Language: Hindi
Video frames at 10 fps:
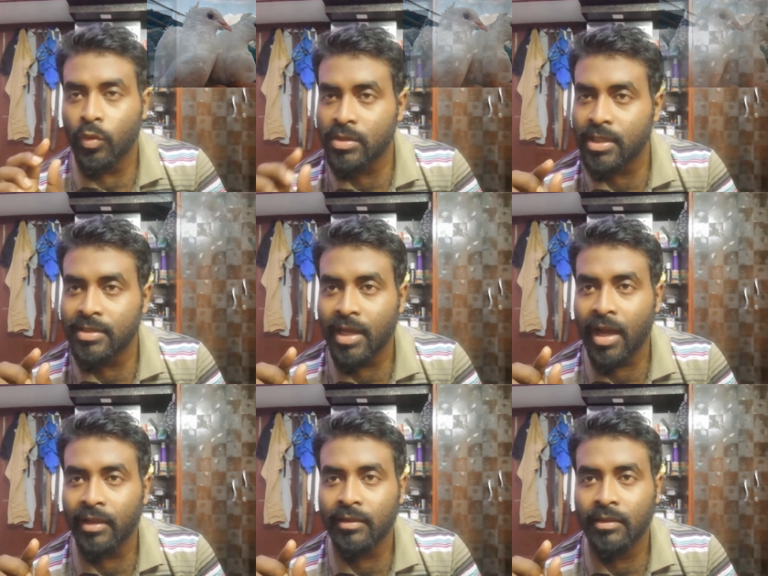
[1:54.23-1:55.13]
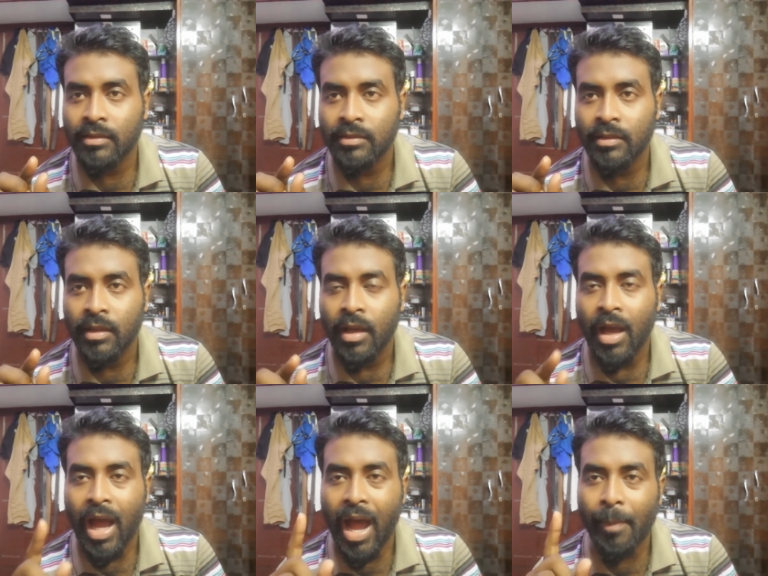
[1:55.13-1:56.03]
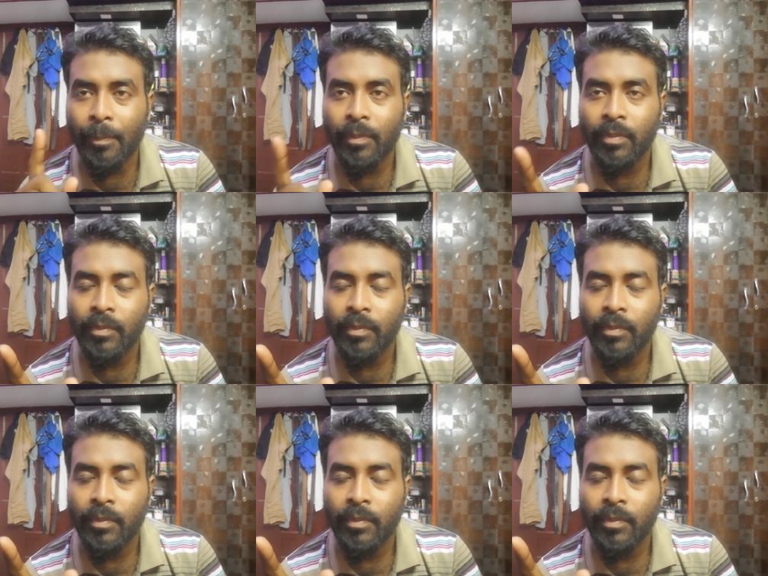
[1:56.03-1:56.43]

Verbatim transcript: उसके साथ आप